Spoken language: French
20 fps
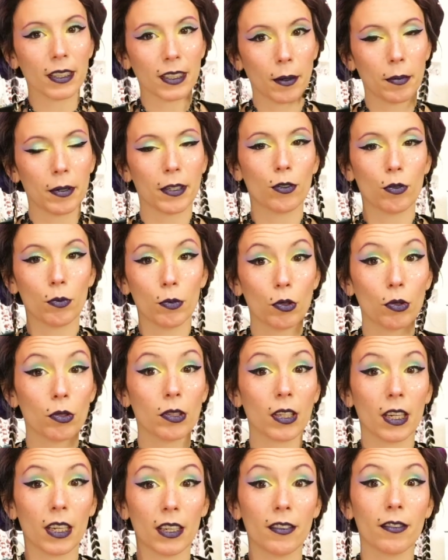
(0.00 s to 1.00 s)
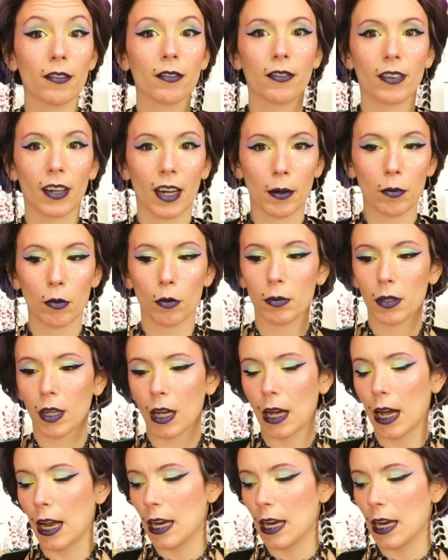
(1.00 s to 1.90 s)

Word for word: La tablette lumineuse, elle est vraiment bien.